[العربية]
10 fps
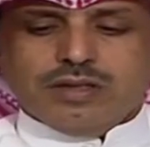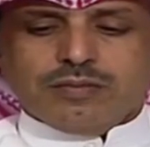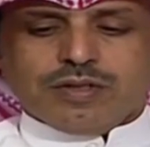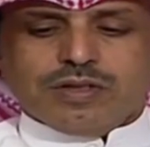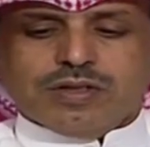
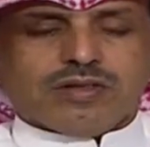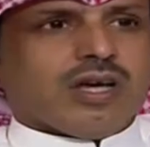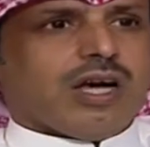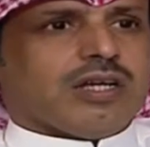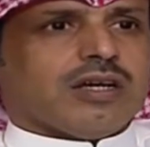يمكن
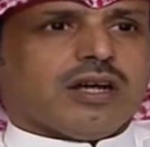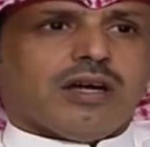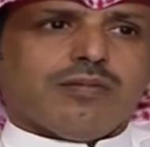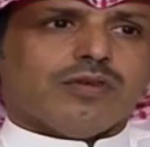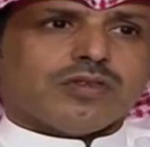ساعة
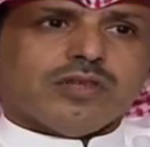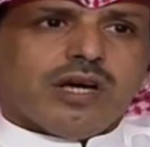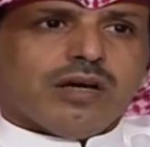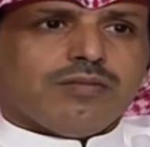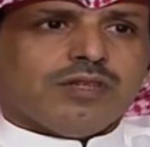يقرأها بنص
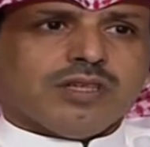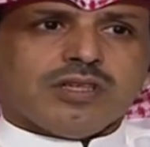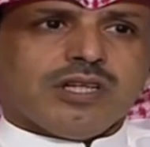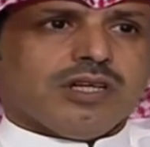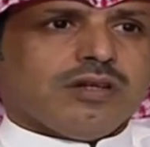ساعة
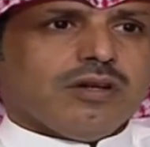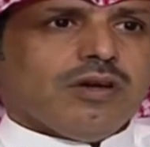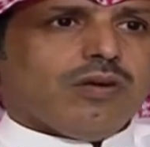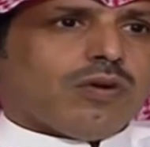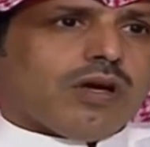بدقيقتين
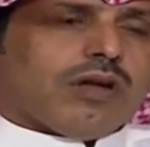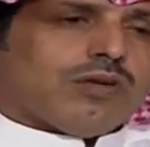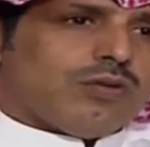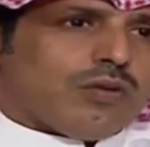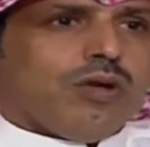
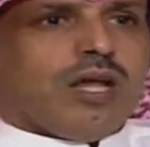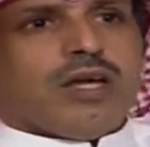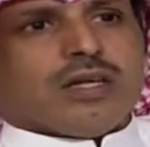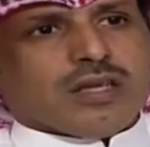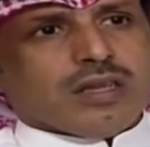ويخلص ويروح
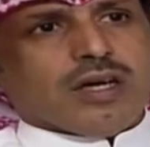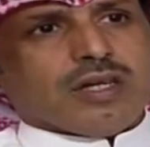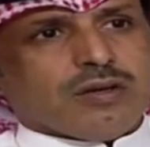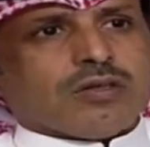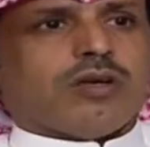لحياته
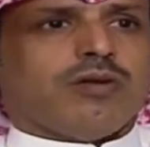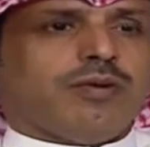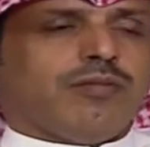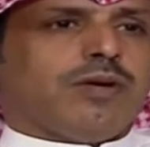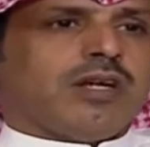ثانية ويدخل
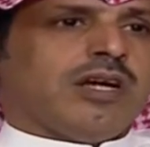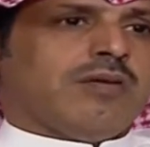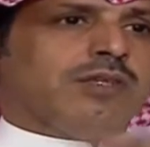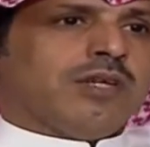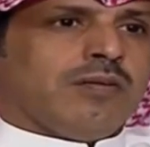من
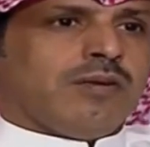برنامج إلى